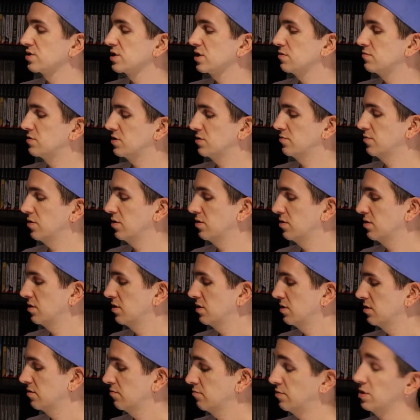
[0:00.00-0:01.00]
tout simplement.
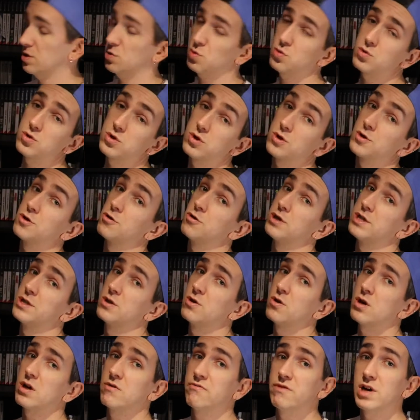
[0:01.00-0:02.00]
Par contre le
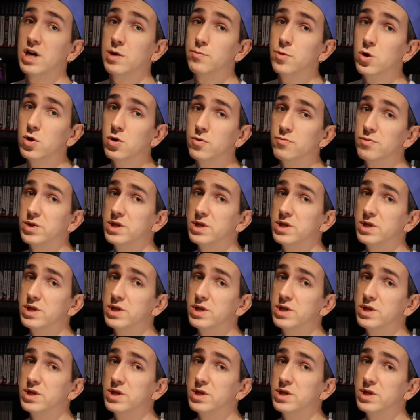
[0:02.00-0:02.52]
collector est vraiment